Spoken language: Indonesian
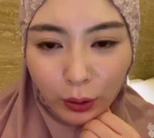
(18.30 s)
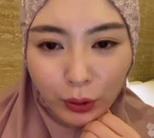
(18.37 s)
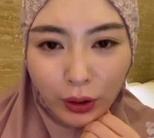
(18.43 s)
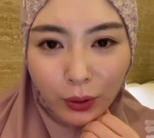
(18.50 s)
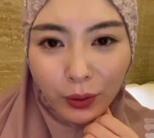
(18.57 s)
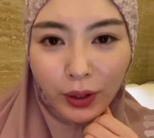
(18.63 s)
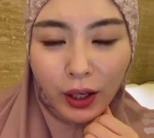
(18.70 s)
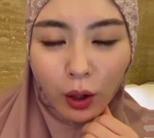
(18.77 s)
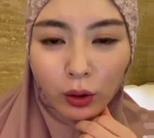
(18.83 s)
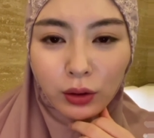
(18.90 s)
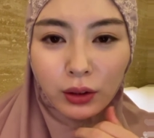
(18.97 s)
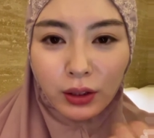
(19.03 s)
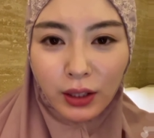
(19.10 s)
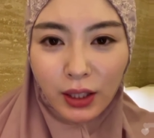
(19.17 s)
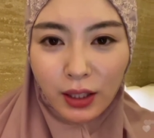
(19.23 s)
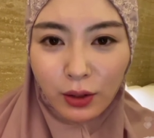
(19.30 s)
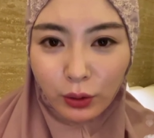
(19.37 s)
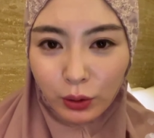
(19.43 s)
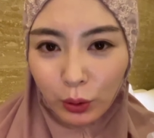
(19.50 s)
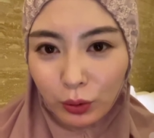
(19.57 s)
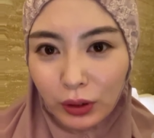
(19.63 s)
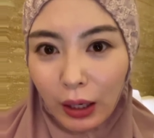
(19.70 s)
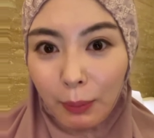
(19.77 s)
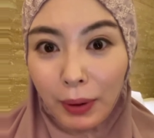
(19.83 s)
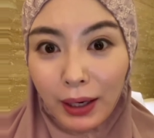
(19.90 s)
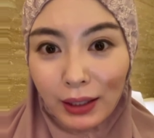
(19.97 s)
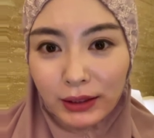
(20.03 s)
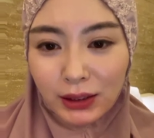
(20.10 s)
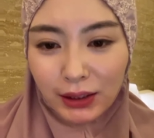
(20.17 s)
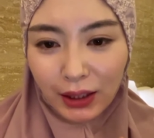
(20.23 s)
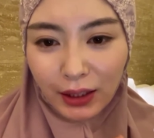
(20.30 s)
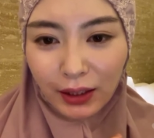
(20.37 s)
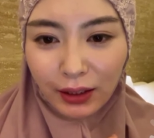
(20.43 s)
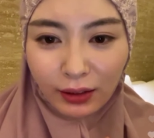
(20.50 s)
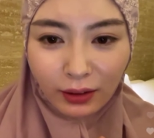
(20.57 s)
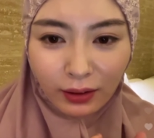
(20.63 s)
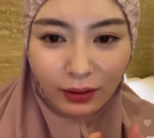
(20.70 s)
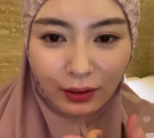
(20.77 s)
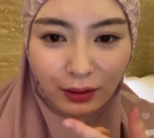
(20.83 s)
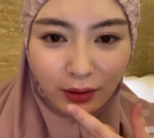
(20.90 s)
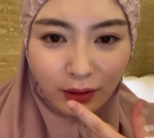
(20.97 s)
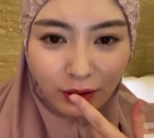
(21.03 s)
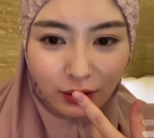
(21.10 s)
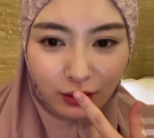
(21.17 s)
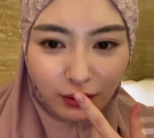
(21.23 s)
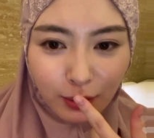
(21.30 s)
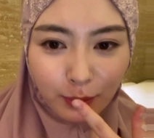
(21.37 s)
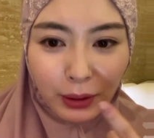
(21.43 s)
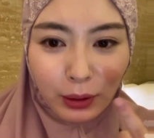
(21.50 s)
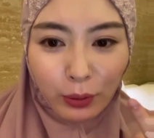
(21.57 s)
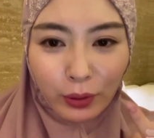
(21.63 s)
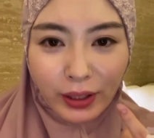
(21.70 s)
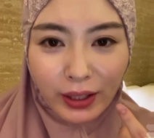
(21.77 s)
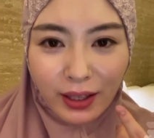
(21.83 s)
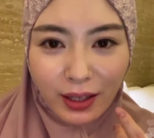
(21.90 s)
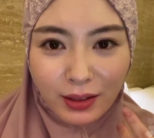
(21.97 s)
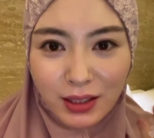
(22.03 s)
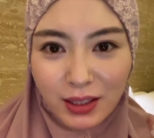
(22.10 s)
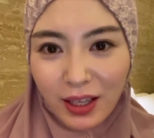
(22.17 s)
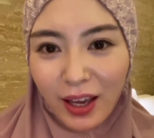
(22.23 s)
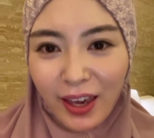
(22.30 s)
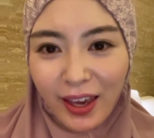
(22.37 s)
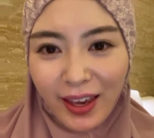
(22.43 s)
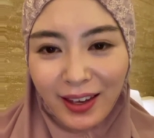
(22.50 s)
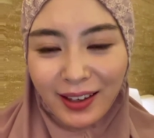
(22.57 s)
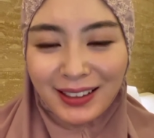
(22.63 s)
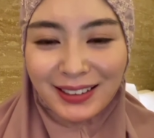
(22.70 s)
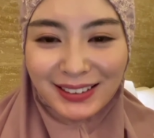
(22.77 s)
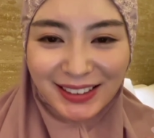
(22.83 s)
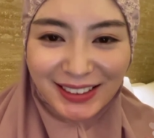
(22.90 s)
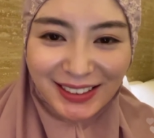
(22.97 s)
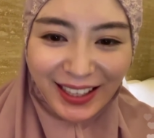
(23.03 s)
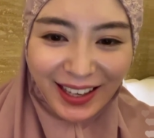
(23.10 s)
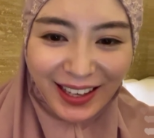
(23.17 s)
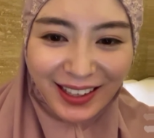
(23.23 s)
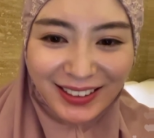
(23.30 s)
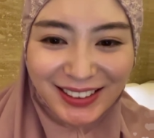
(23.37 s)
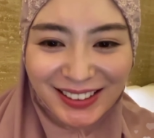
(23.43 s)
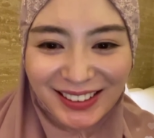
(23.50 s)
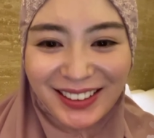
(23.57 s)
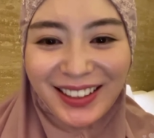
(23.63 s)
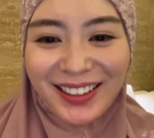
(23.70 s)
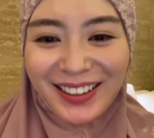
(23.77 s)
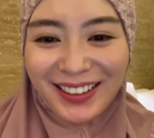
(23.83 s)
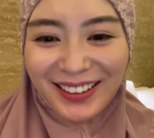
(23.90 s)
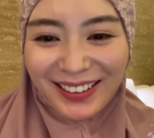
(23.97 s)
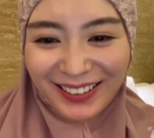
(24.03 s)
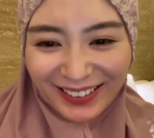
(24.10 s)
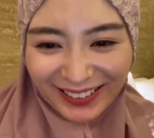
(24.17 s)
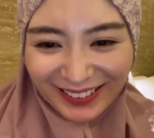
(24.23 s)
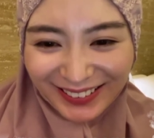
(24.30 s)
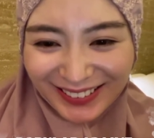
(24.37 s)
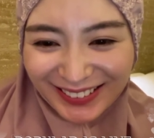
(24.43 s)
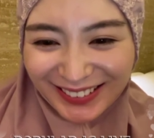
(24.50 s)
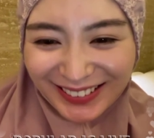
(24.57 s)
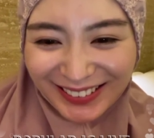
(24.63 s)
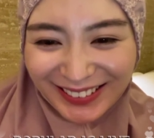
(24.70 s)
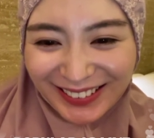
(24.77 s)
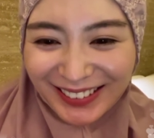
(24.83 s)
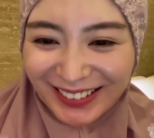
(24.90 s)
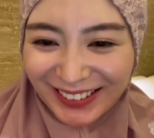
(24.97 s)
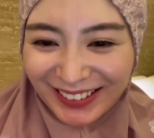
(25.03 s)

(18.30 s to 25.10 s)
oh kalau di Korea Onni atau nama aja nama Korea Jihe Jihe Jihe